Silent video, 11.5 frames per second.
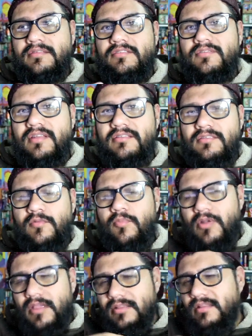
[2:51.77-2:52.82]
las historias se
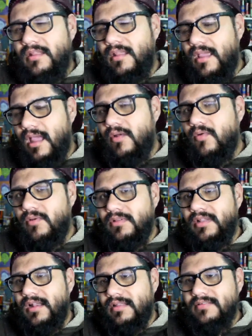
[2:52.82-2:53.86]
supone que tienen algo
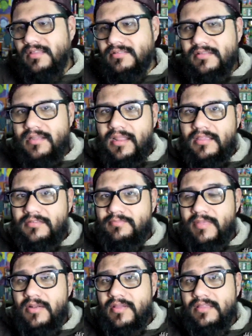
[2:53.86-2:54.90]
entrelazadas entre ellas,
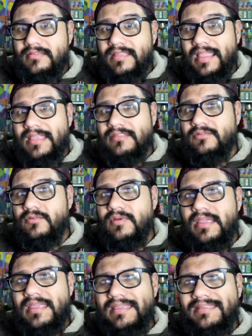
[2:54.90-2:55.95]
pero en este caso
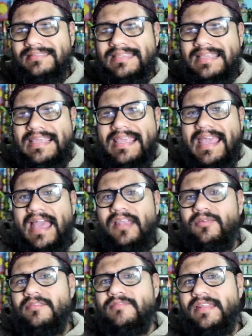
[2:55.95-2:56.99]
es
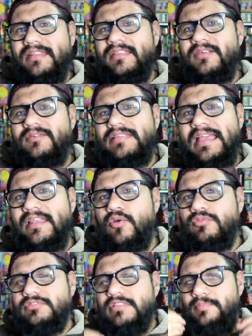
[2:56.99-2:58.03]
algo diferente. O sea, el
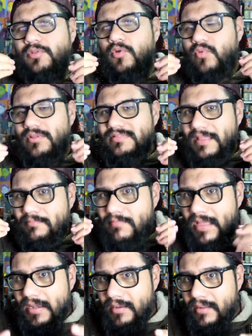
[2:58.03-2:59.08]
concepto no está
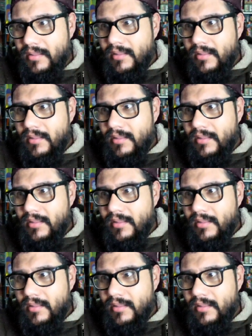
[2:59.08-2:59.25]
mal,